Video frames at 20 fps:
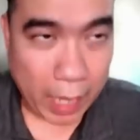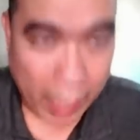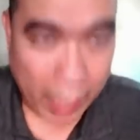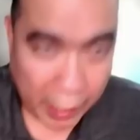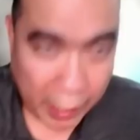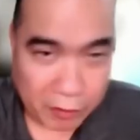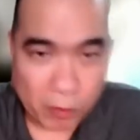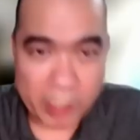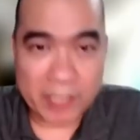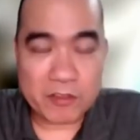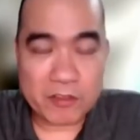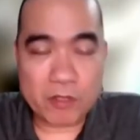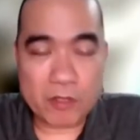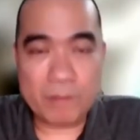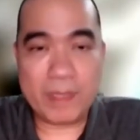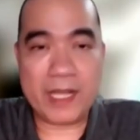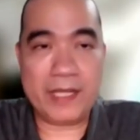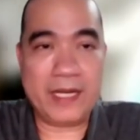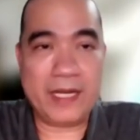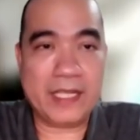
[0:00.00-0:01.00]
ito etong
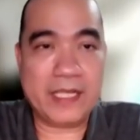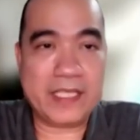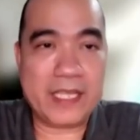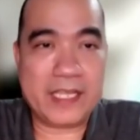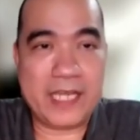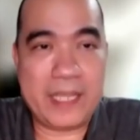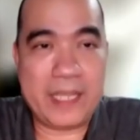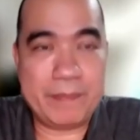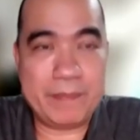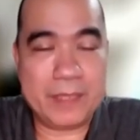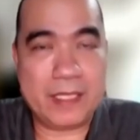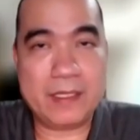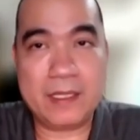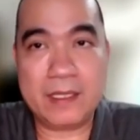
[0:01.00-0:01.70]
mga nagki-claim na